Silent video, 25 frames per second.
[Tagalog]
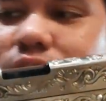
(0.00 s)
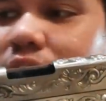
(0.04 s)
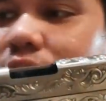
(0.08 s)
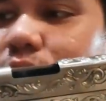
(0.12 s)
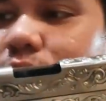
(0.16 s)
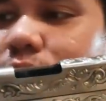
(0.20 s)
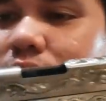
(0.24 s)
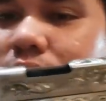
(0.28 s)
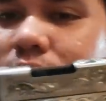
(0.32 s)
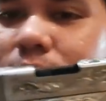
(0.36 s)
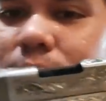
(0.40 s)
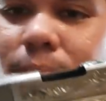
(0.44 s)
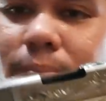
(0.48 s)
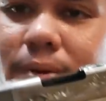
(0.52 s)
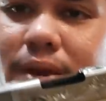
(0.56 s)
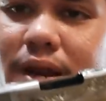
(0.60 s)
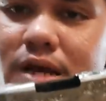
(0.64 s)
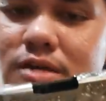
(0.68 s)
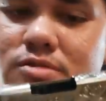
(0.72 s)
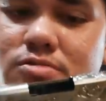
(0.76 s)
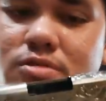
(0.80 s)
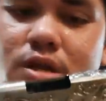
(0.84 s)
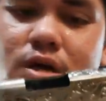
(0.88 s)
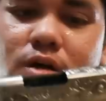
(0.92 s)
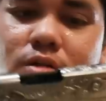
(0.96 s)
dalawang
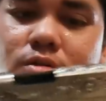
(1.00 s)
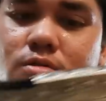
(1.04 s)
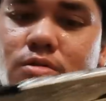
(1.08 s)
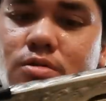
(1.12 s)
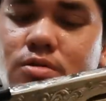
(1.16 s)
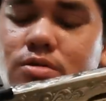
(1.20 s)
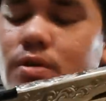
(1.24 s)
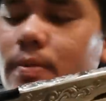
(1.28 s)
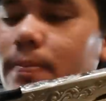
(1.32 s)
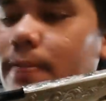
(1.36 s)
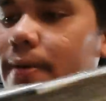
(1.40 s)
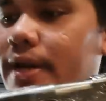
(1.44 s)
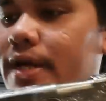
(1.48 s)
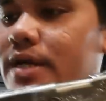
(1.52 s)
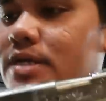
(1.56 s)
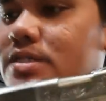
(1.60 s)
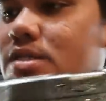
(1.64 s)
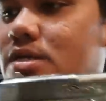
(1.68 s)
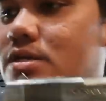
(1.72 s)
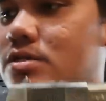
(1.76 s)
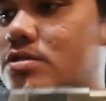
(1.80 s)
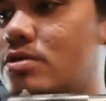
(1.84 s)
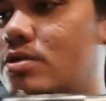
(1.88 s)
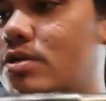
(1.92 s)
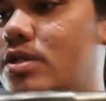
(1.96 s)
piraso lang to, no? Parehas
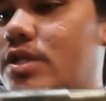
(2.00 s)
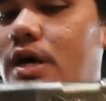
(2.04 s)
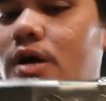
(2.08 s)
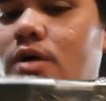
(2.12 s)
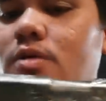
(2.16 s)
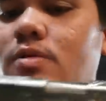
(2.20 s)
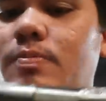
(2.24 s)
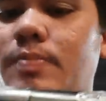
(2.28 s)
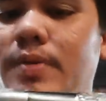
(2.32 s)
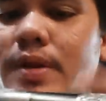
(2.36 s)
ng sold out.